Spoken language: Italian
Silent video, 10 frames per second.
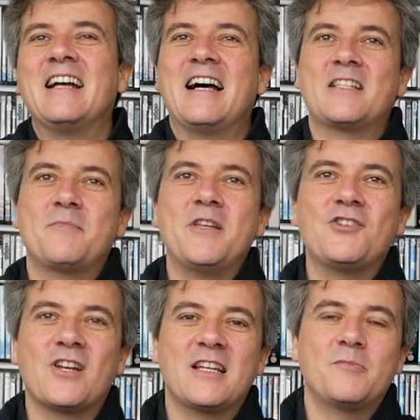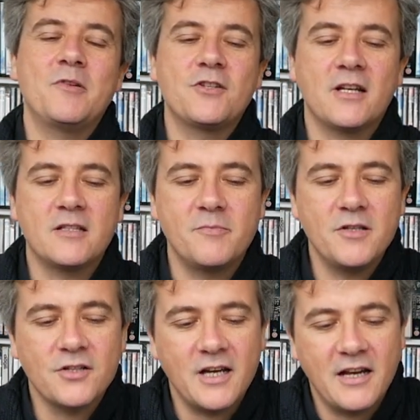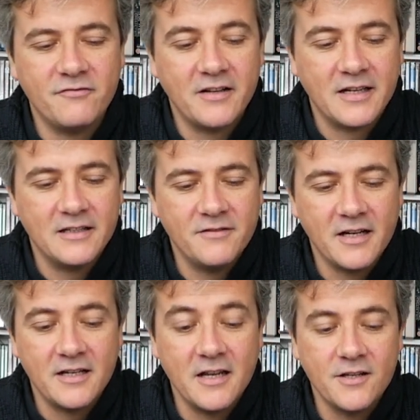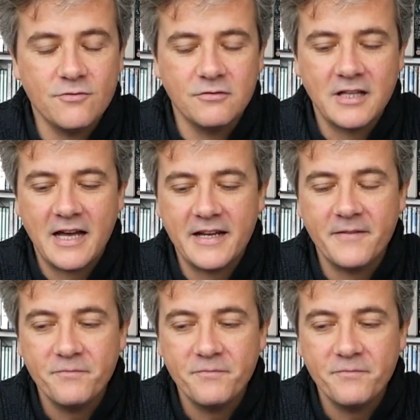a spingerla, a spingerla, a spingerla e a farla risultare